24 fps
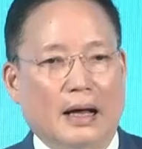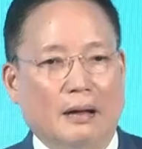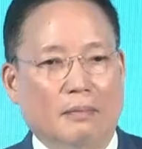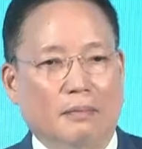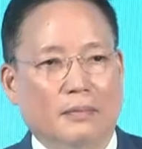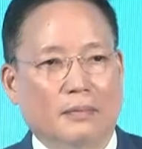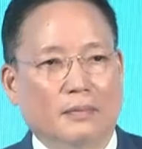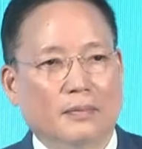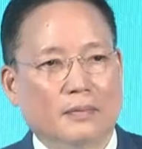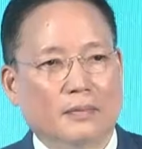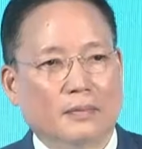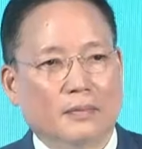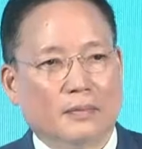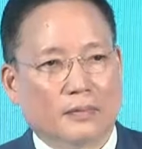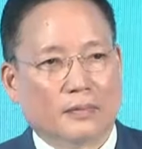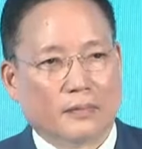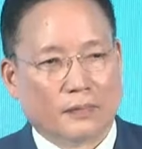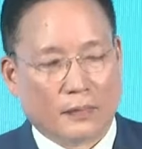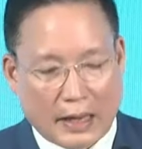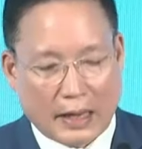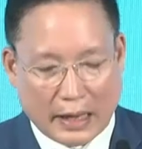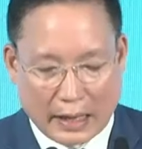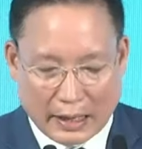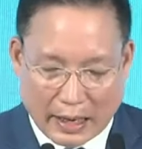ธรรม
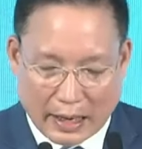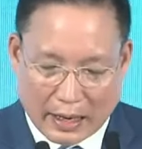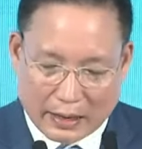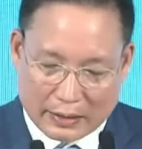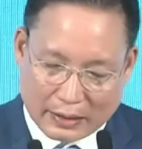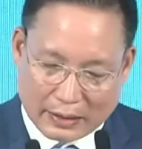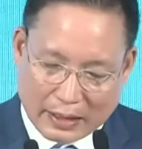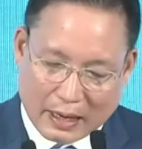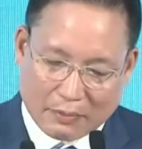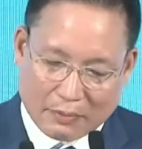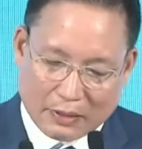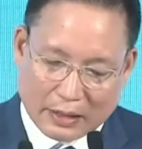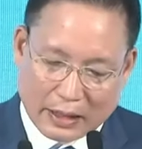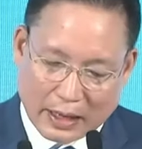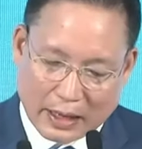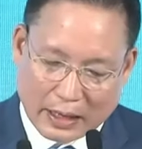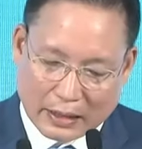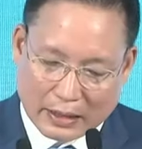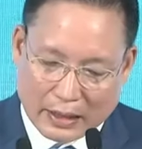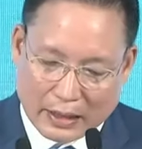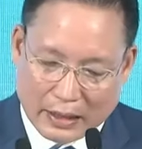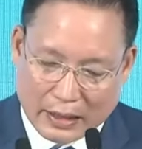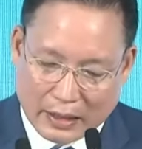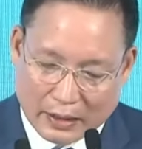ในการแก้ปัญหา
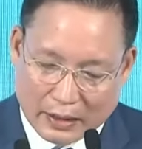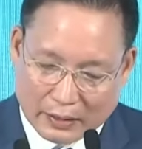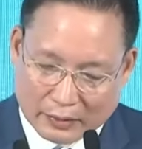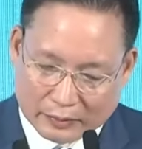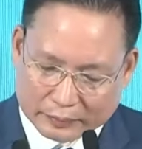นี้